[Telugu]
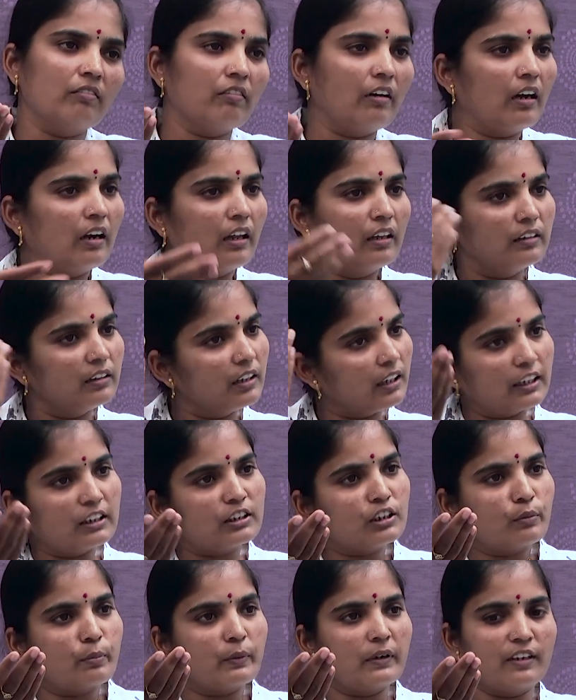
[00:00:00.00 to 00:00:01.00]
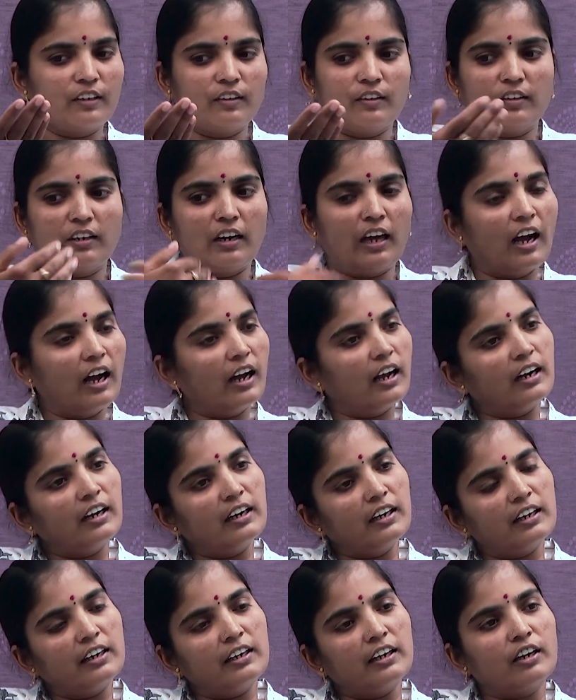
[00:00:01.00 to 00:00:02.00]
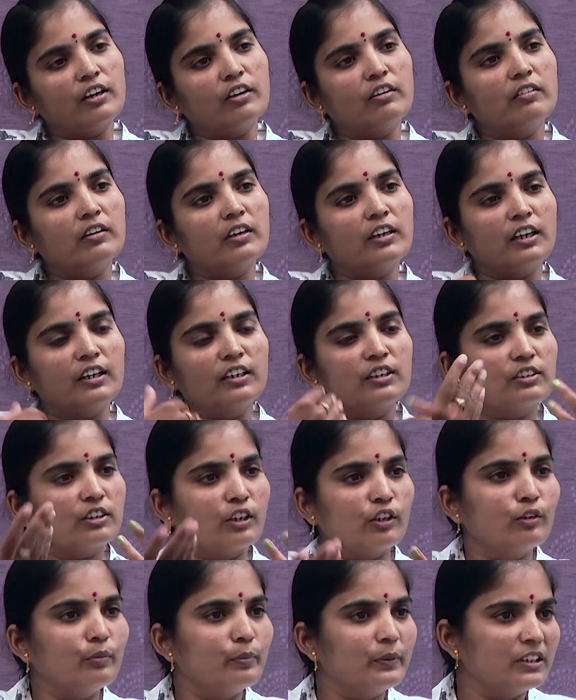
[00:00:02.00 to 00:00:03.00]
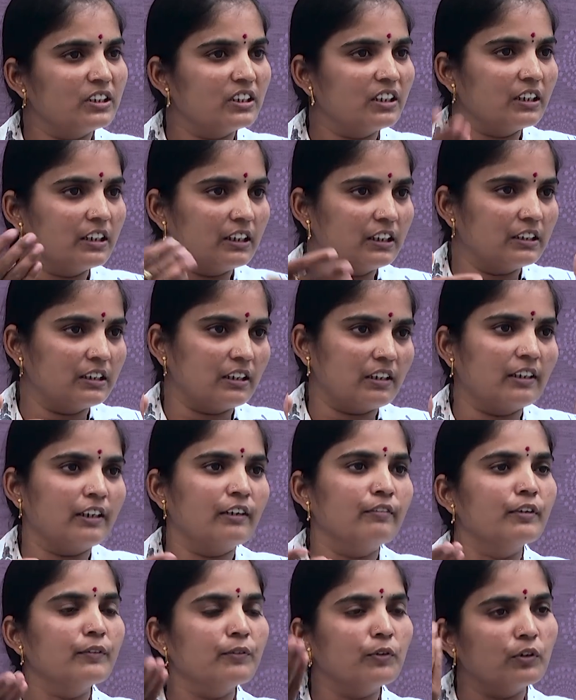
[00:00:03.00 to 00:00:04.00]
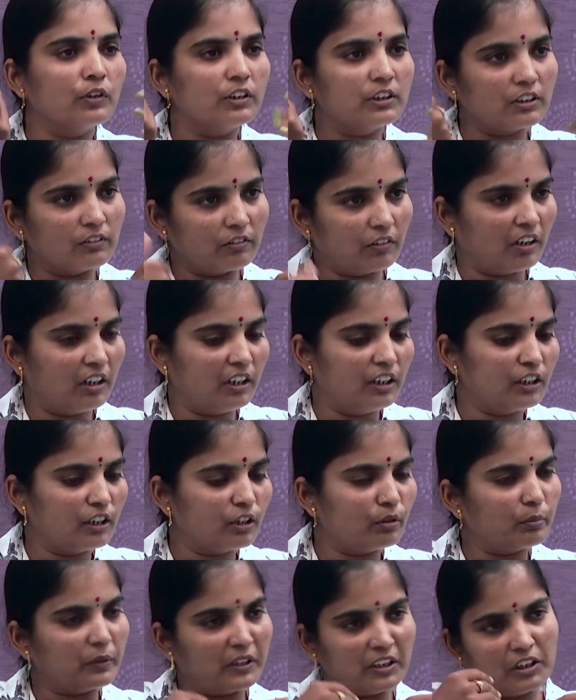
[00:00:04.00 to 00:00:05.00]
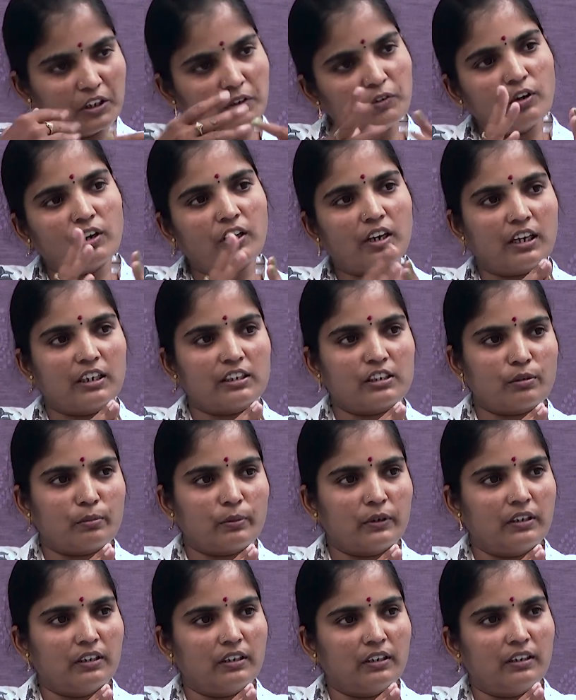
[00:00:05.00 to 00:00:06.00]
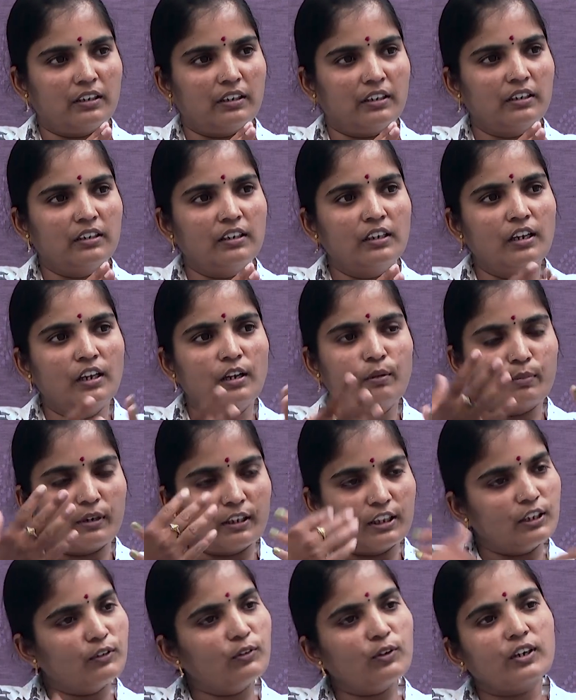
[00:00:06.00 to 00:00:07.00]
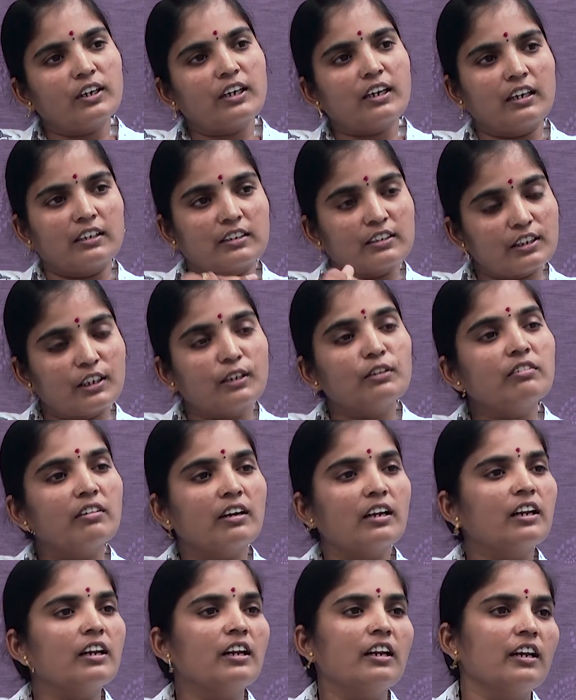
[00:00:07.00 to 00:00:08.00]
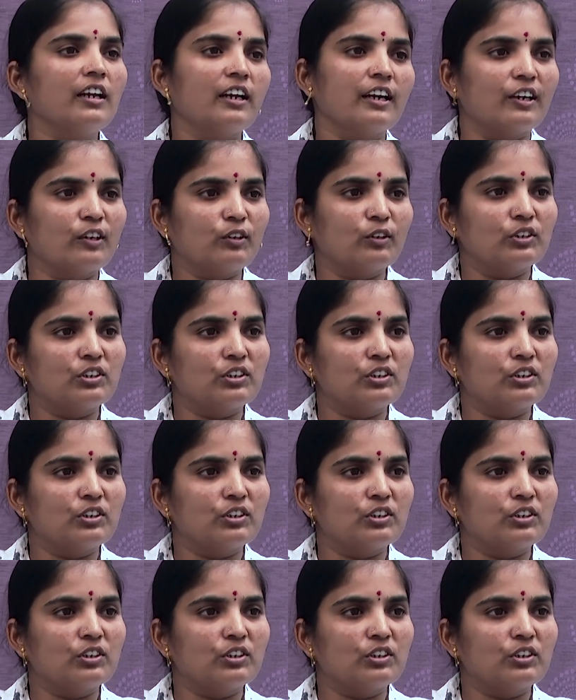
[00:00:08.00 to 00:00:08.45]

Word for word: వాళ్ళంతా కష్టపడ్డందుకు నాకంటే ఎక్కువ నన్ను చదివించిన టీచర్లు ఎంబీ ఫౌండేషన్ వాలంటీర్లు ప్రతి ఒక్కరు కష్టపడ్డారండి ప్రతి ఒక్కరు కష్టం ద్వారా నేను ఇక్కడికి